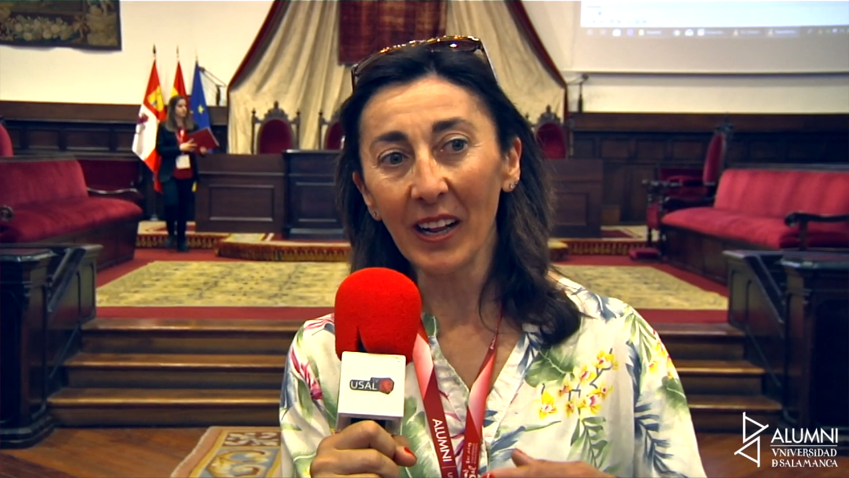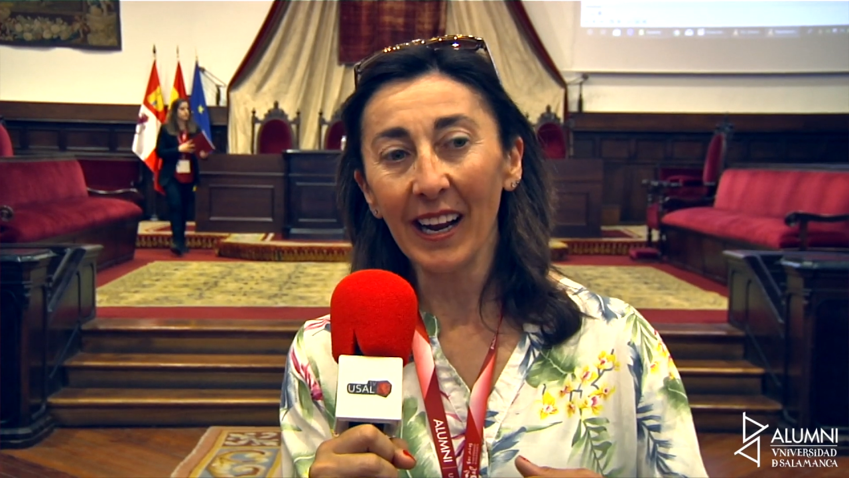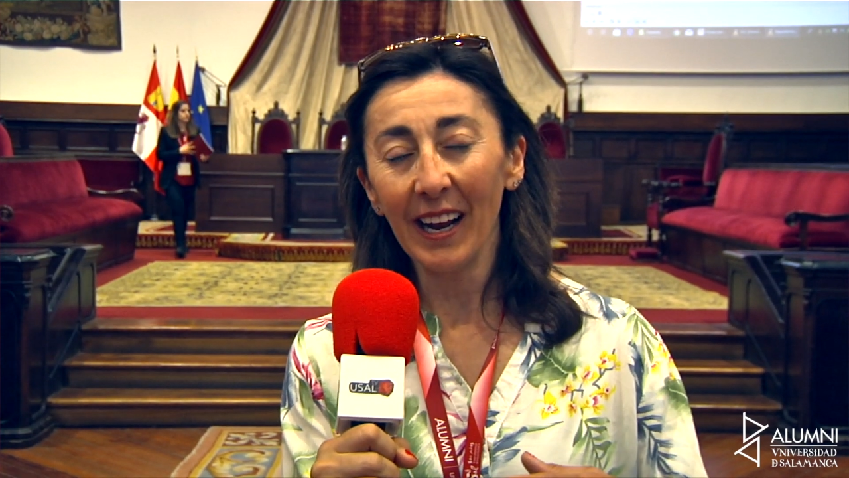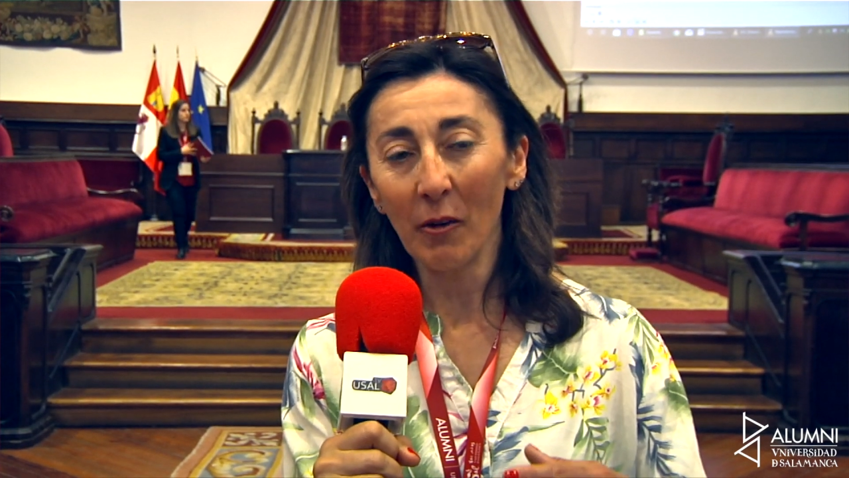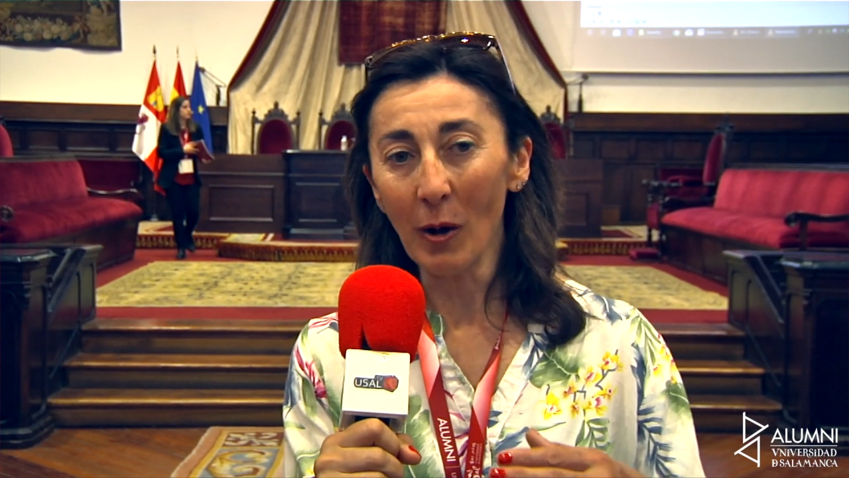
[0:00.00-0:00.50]

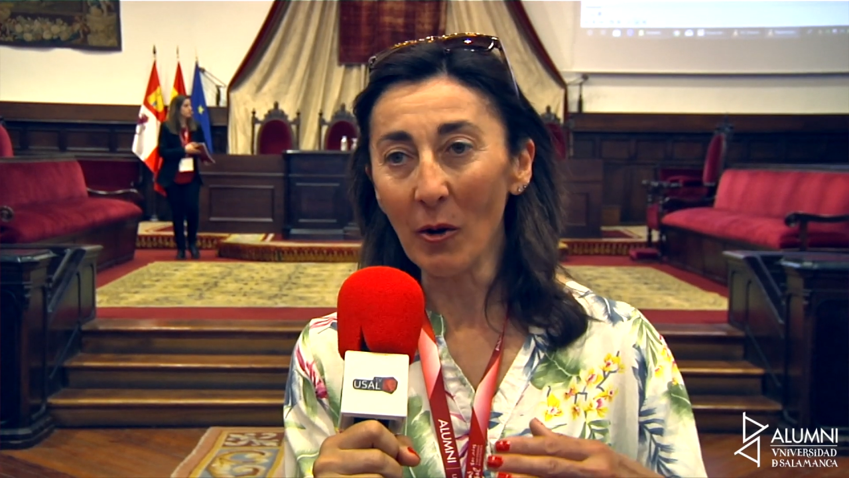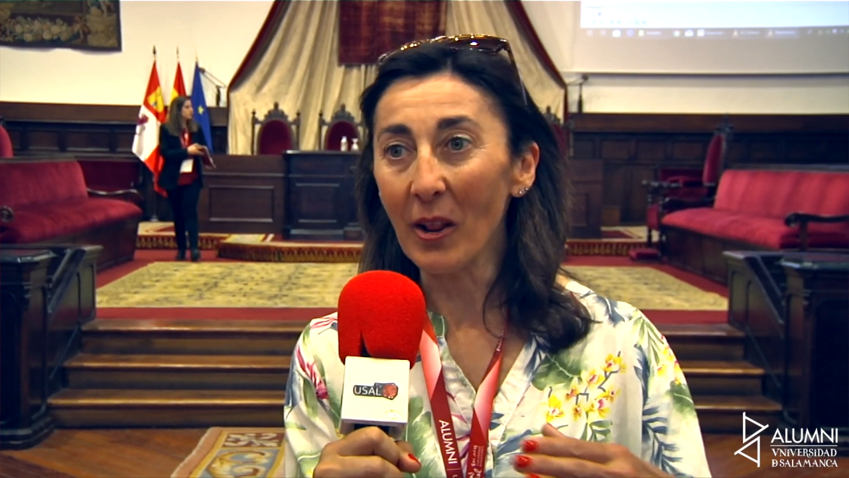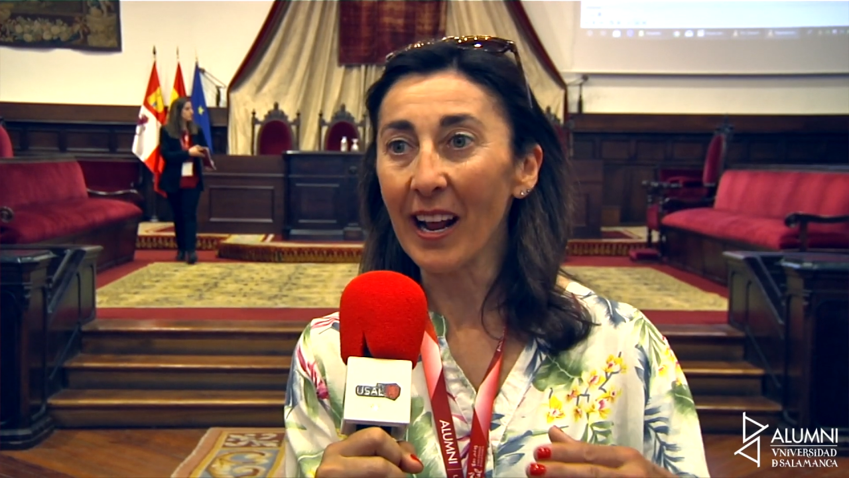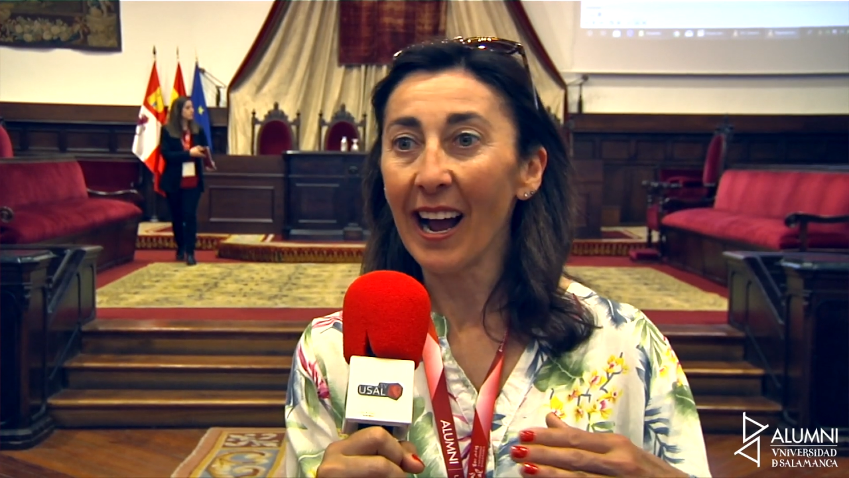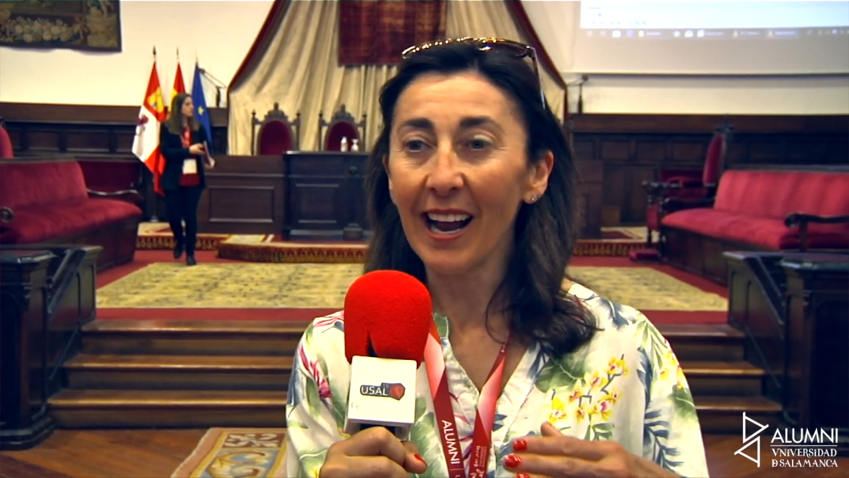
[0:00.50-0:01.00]
De cuando
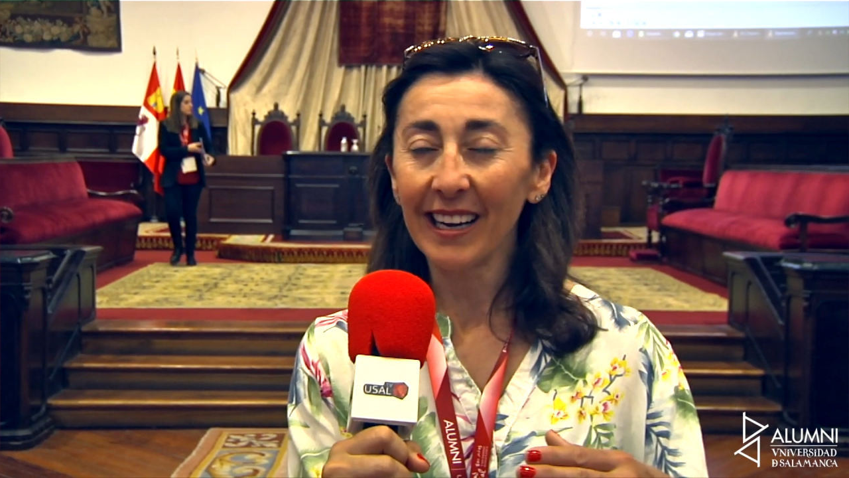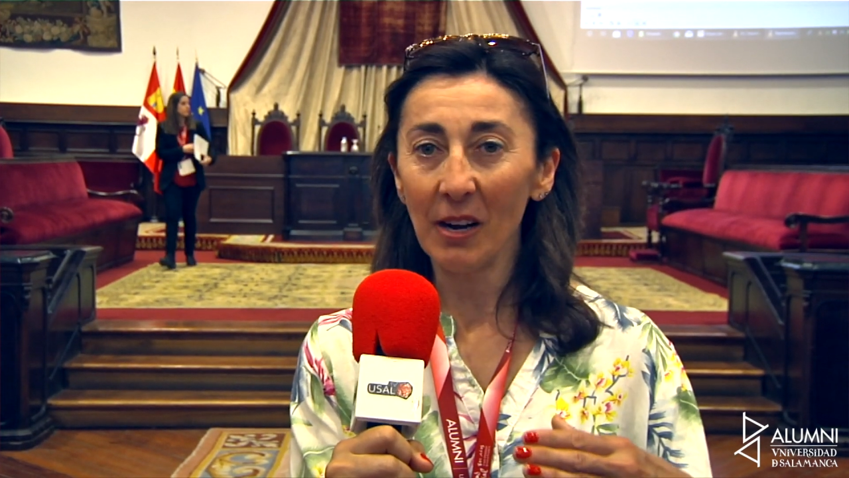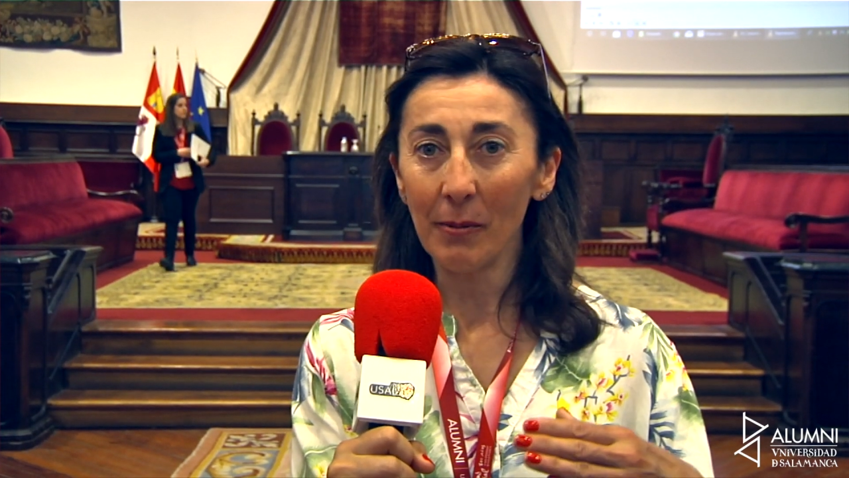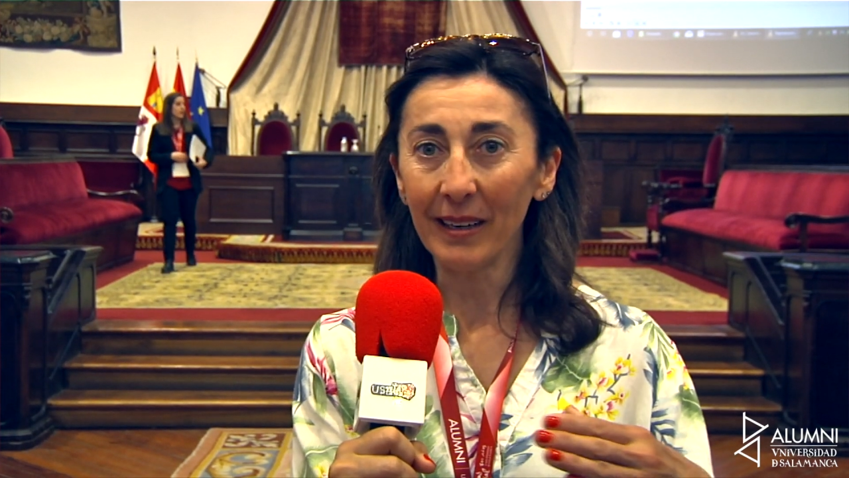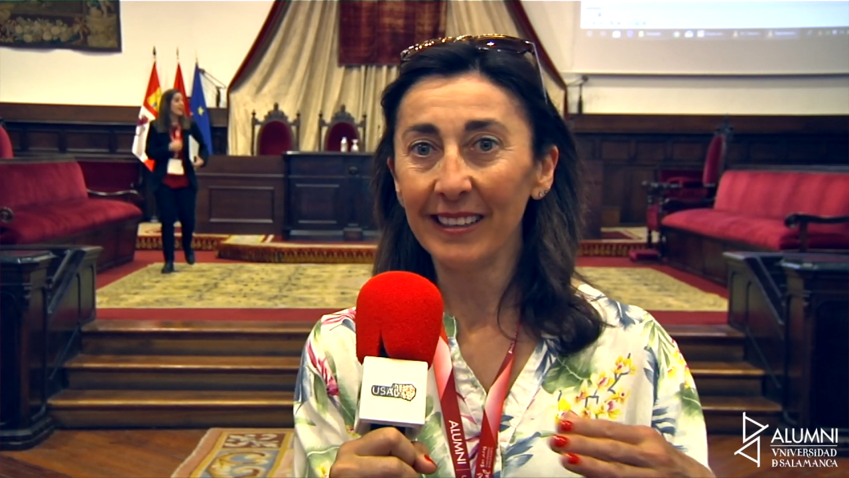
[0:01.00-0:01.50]
dejas
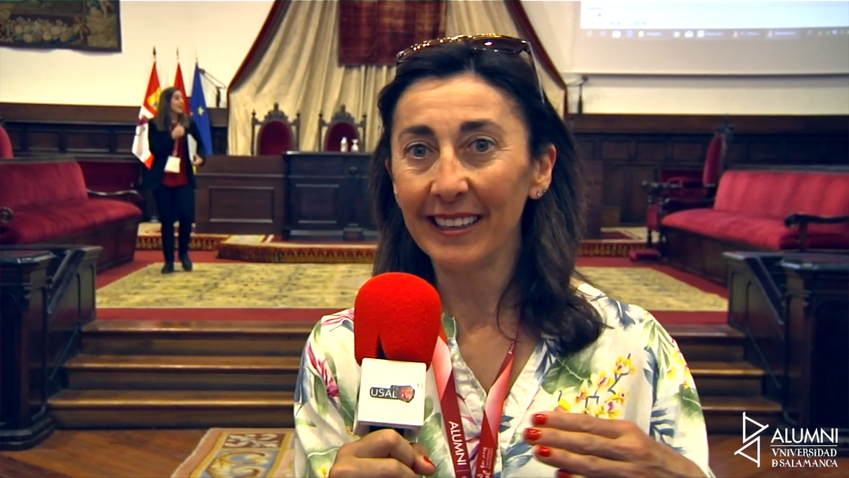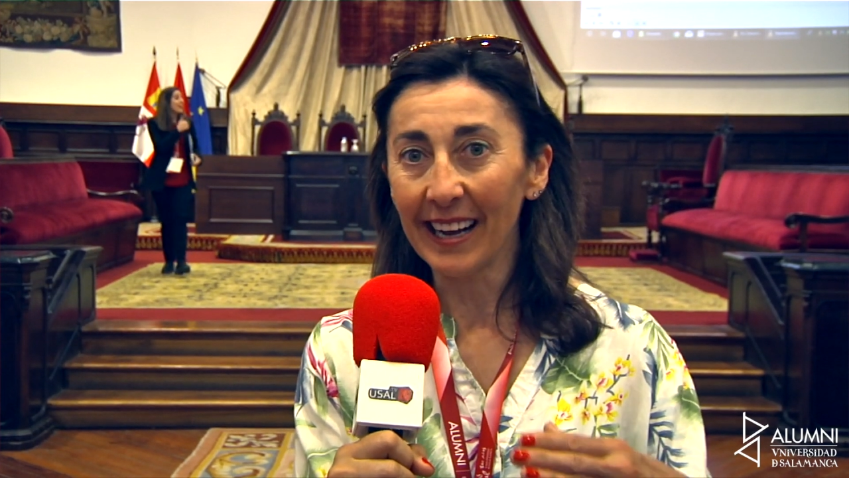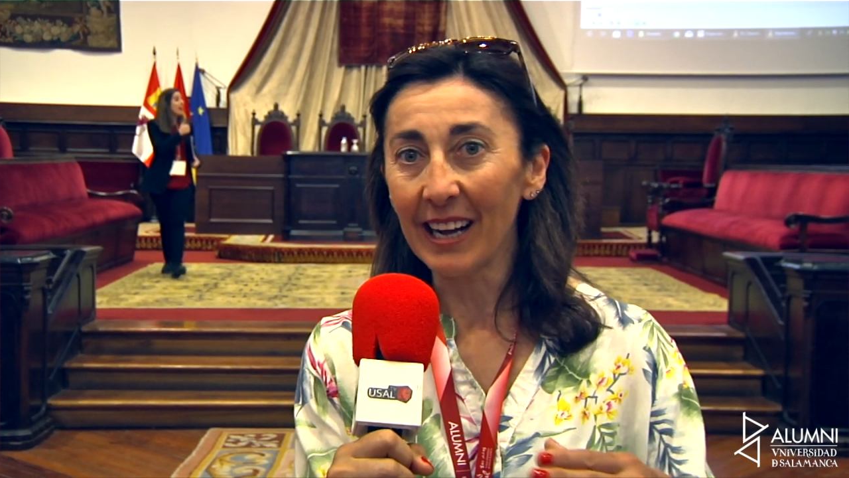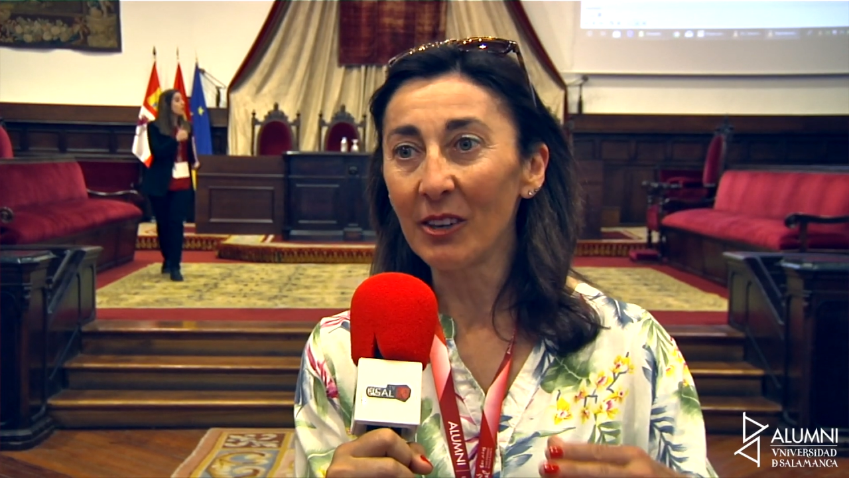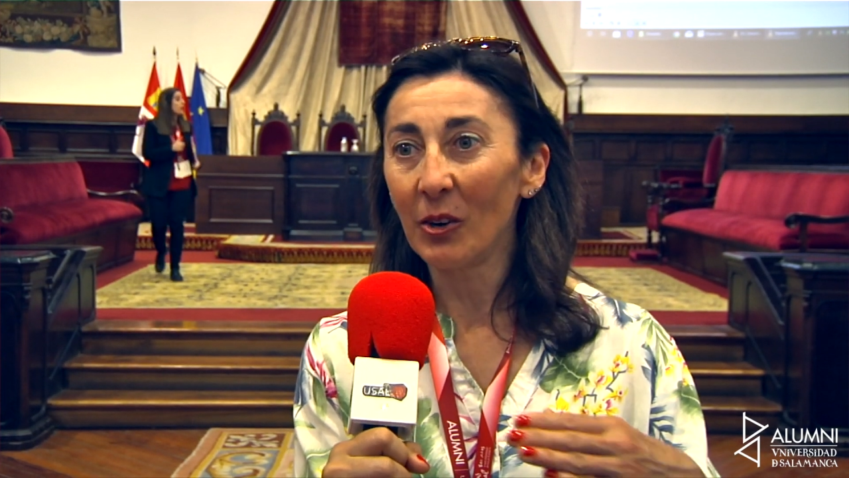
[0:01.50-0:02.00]
el
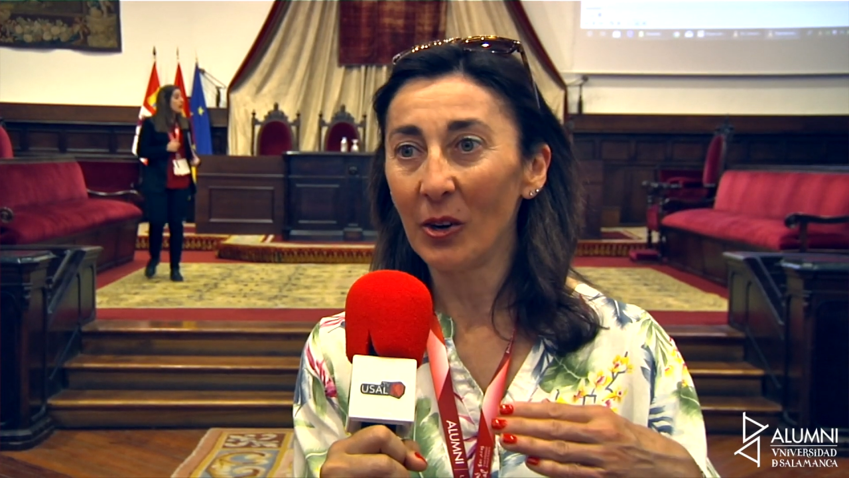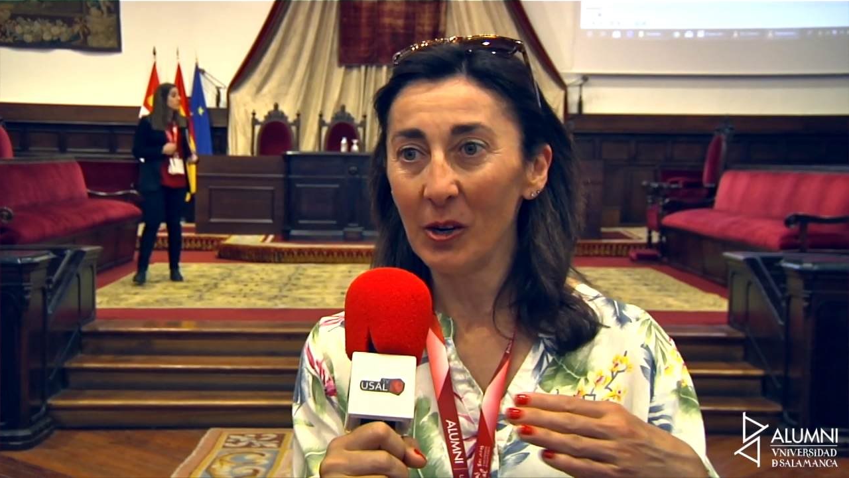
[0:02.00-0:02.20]
bachillerato,